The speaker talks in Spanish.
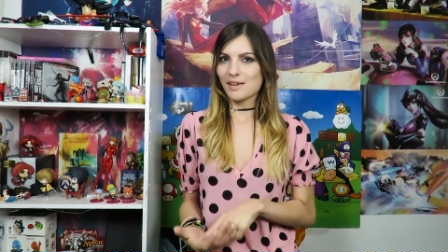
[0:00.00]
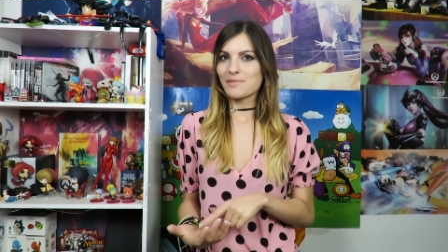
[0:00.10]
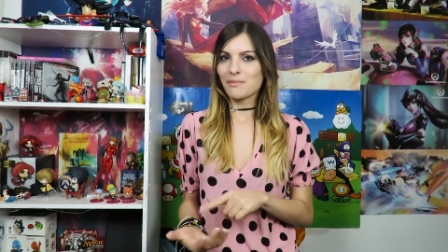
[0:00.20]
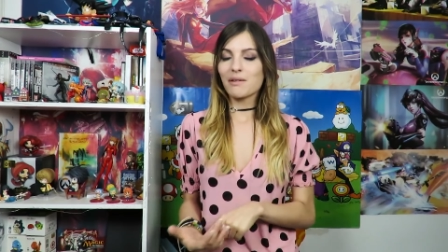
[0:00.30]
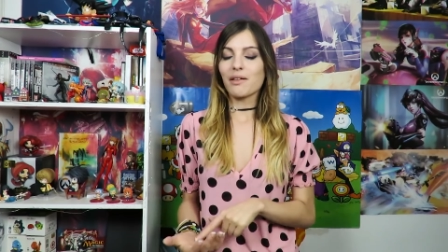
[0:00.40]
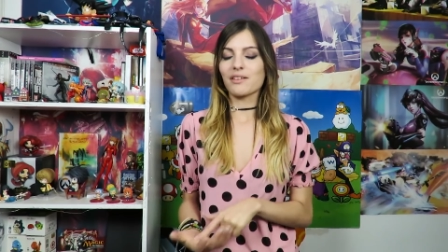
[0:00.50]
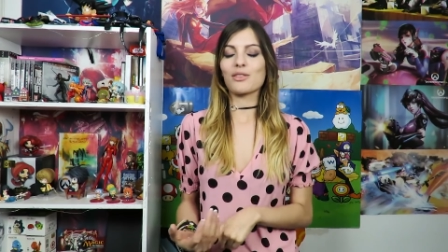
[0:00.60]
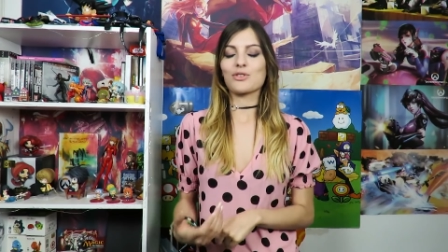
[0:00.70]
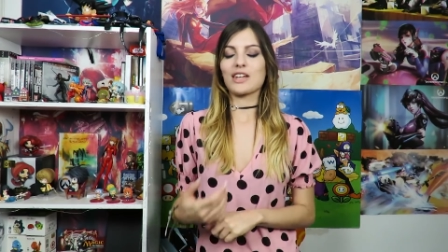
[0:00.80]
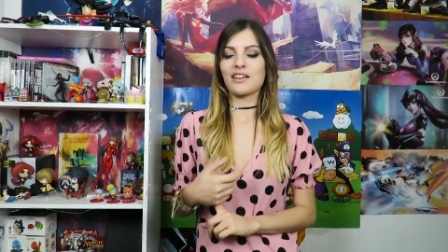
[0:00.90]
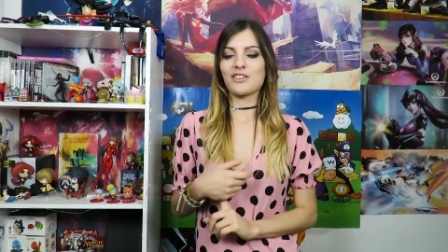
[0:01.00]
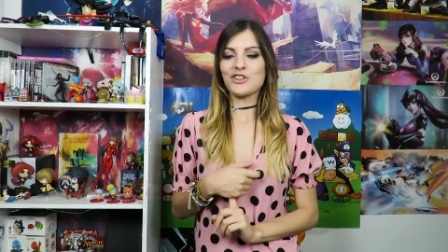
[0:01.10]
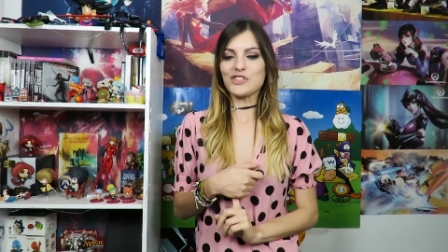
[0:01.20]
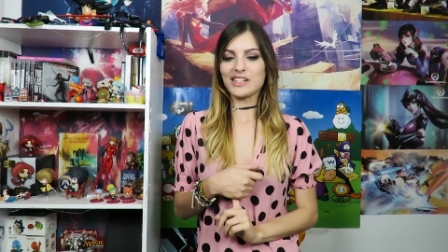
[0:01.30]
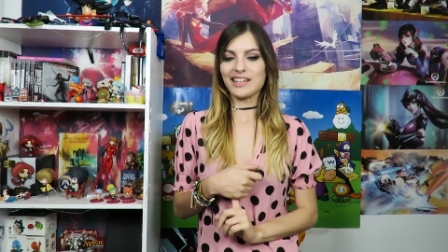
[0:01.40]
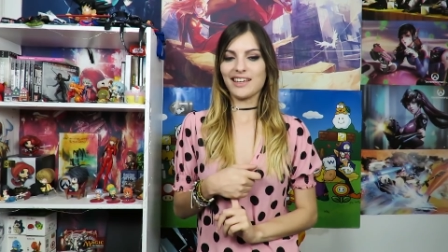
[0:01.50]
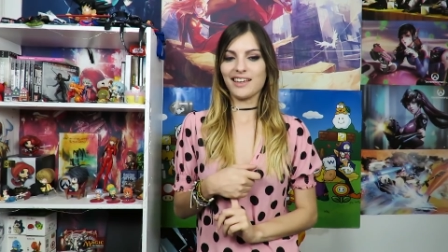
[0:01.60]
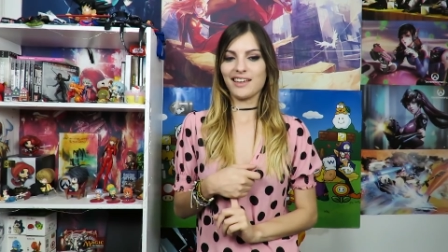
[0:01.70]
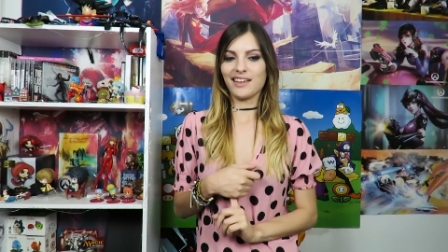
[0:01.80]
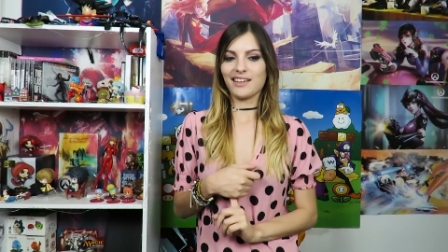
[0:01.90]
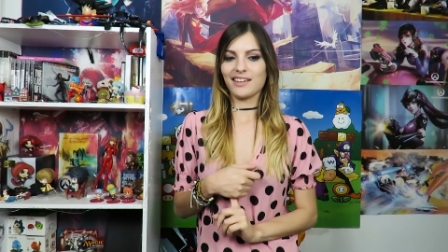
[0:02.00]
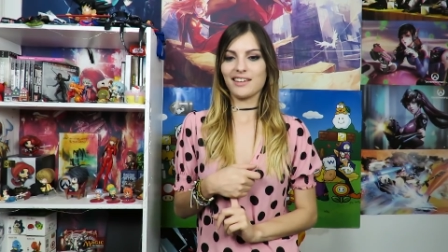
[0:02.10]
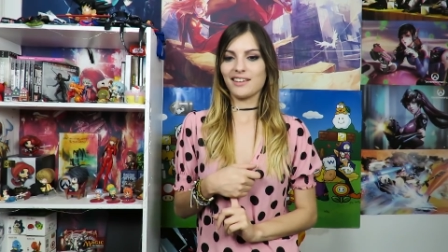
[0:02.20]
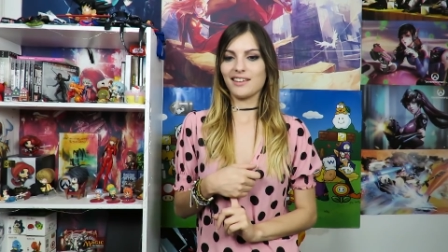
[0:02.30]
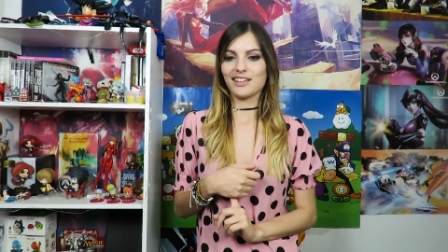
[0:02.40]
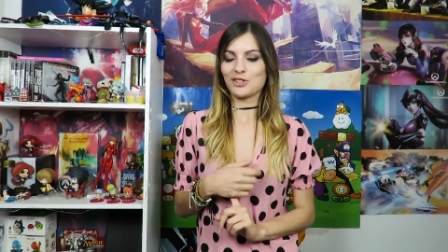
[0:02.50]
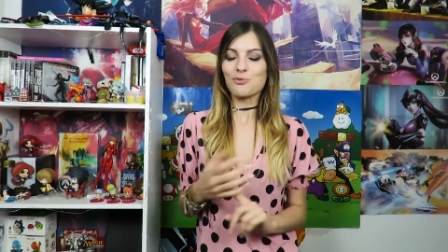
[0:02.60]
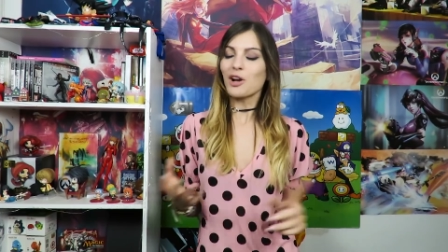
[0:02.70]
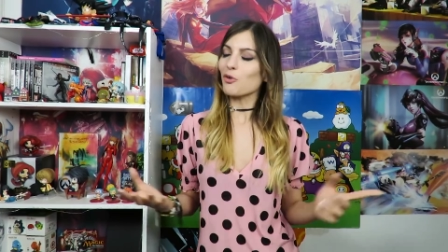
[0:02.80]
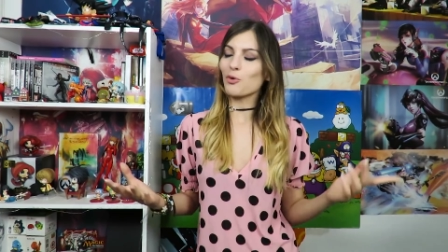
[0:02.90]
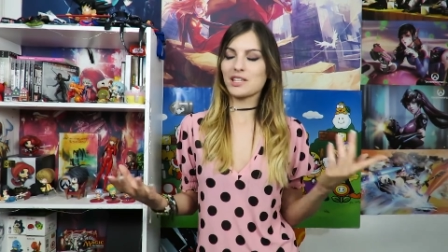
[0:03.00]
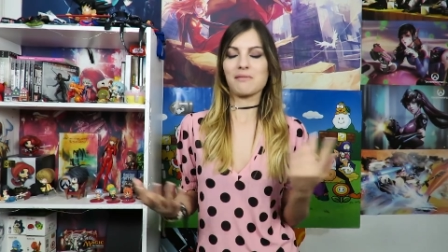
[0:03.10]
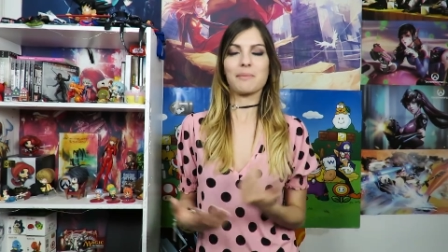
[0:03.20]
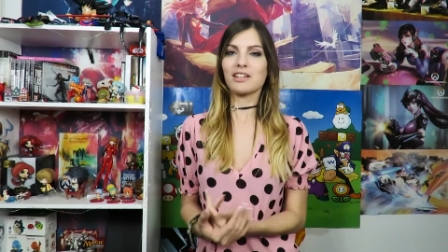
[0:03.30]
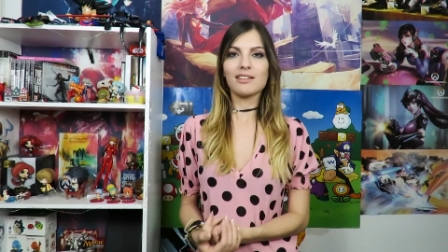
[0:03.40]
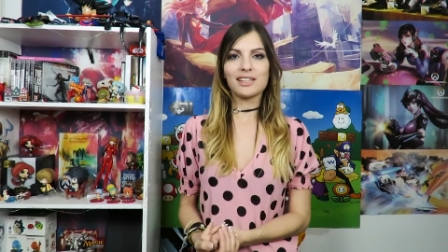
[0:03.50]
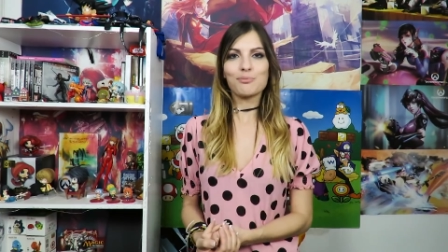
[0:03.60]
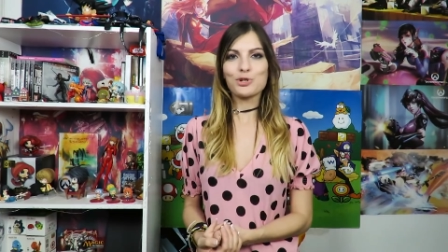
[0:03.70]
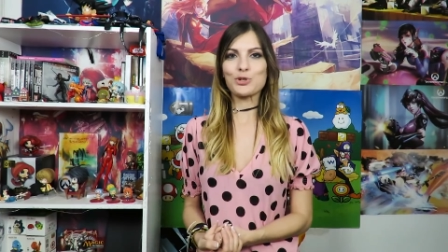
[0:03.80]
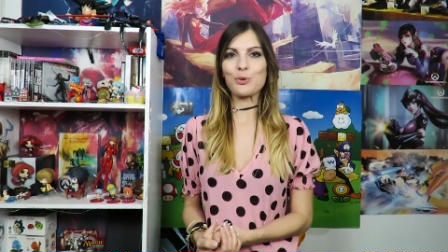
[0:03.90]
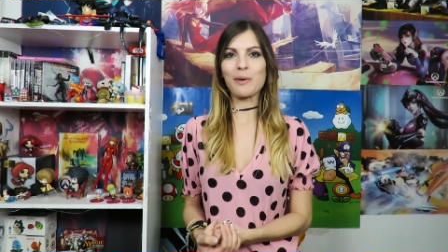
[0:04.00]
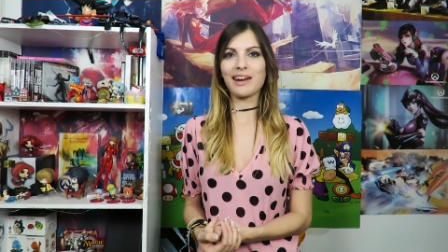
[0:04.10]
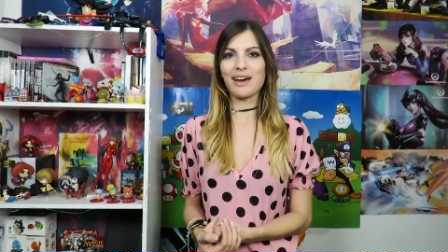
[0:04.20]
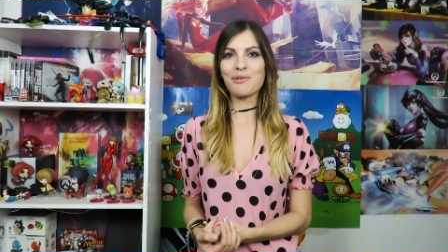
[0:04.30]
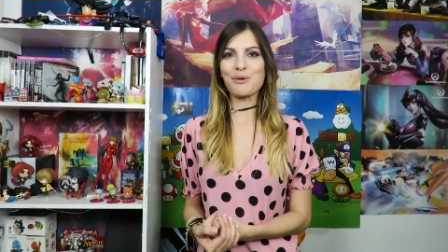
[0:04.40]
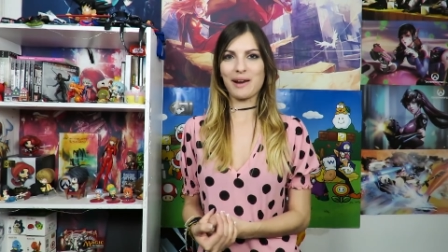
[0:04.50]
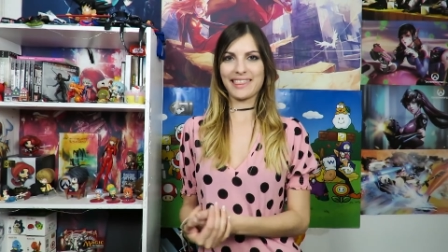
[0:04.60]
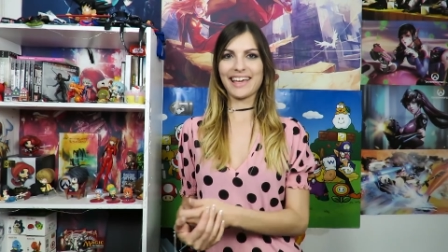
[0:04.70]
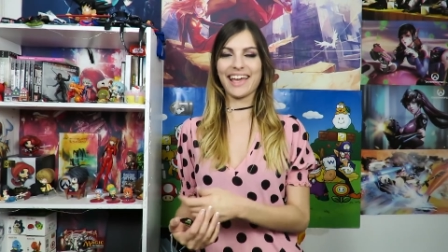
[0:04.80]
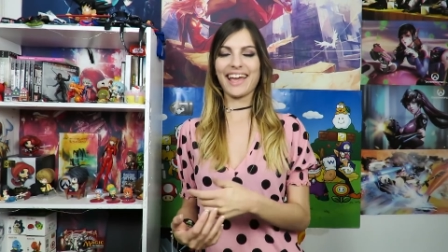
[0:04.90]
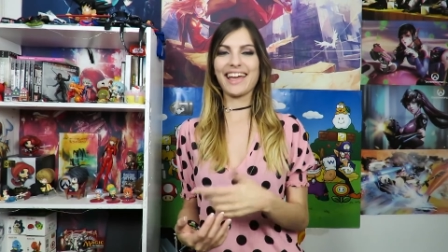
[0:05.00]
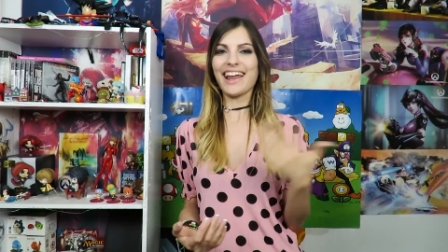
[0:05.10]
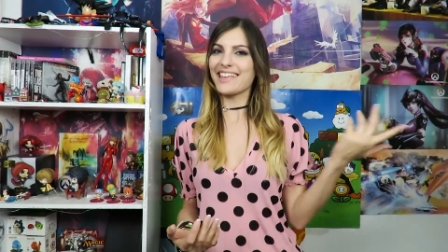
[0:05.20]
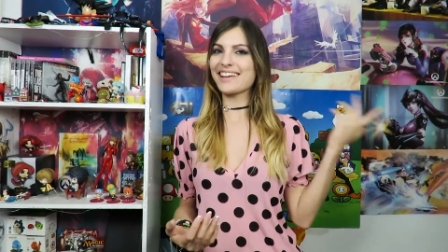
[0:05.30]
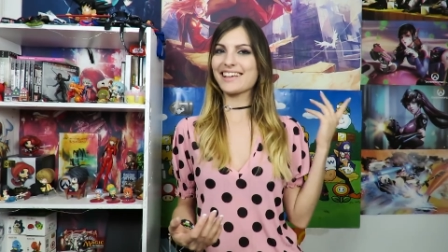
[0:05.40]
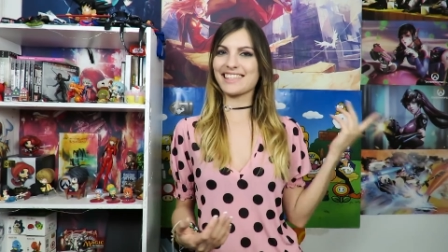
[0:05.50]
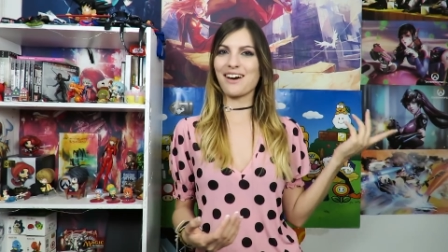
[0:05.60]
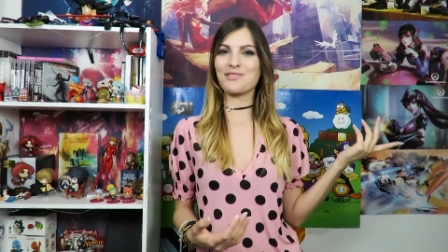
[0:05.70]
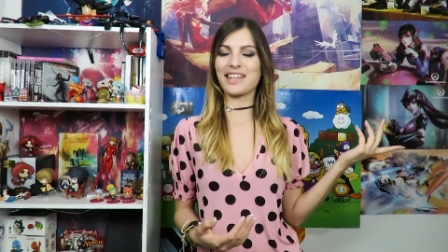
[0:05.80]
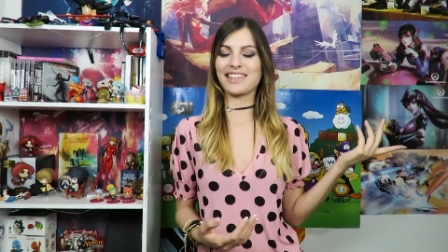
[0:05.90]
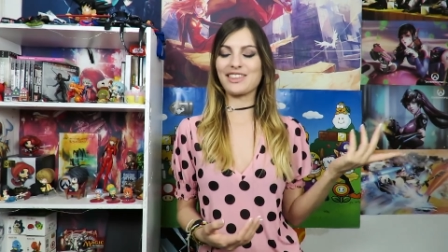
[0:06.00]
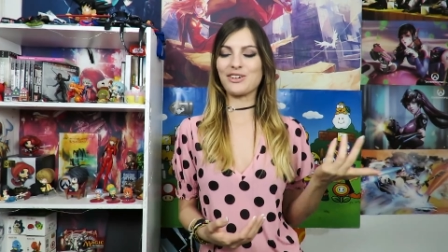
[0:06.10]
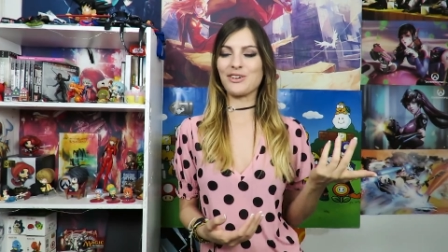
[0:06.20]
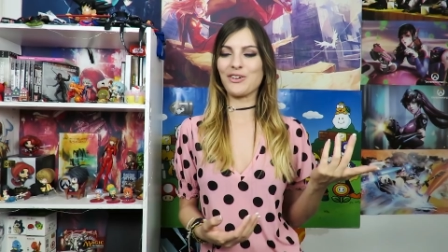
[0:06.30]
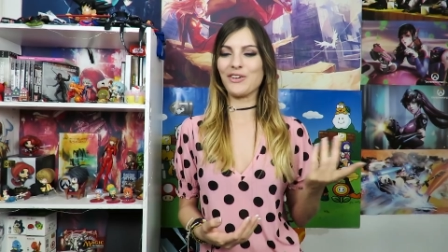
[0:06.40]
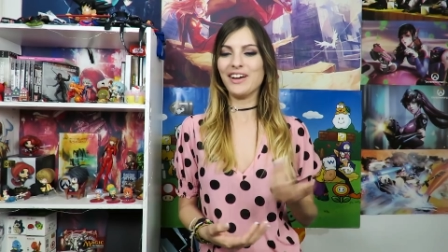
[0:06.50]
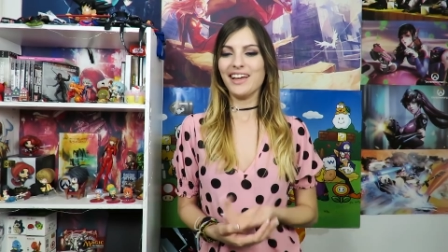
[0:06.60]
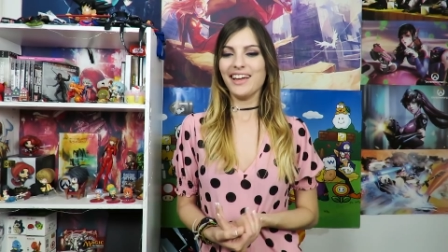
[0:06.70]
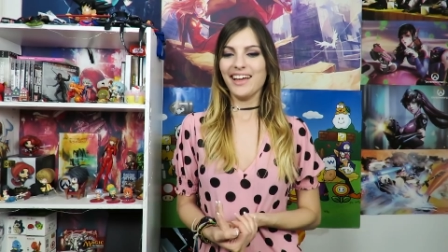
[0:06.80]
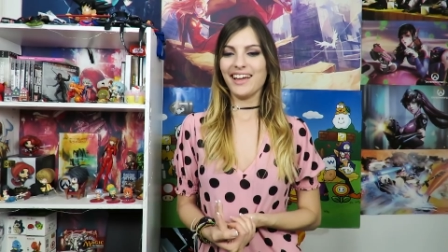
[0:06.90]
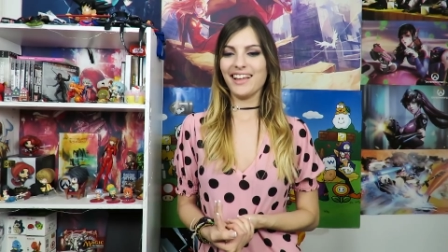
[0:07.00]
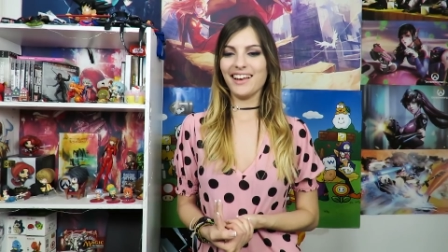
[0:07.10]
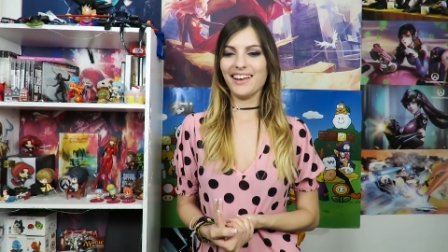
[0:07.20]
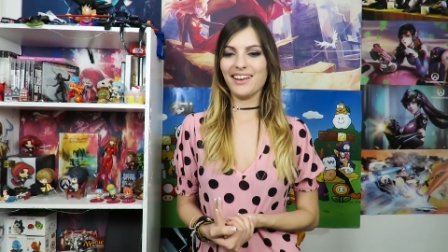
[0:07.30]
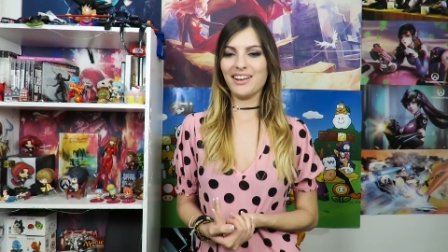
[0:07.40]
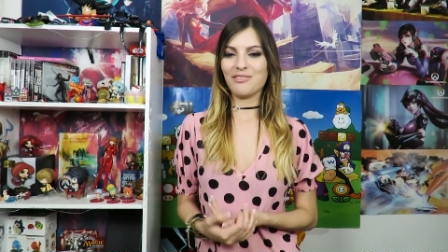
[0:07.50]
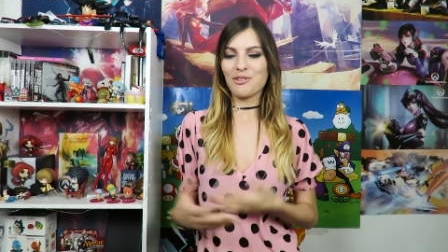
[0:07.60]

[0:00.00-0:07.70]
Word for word: en septiembre va a ser dos años y es como una locura, se me ha pasado el tiempo súper rápido. Parece que era ayer que estábamos haciendo el.